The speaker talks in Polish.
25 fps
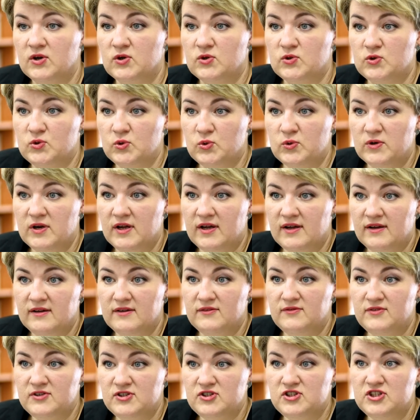które
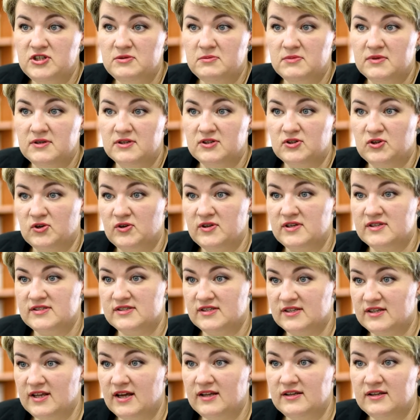widzimy, to
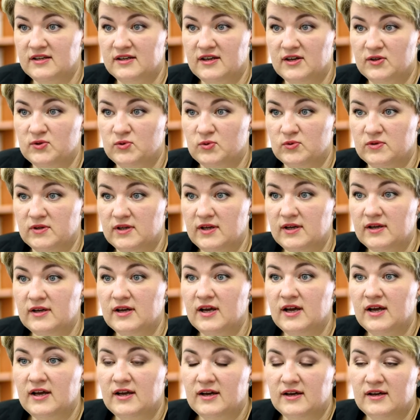jest dany gatunek,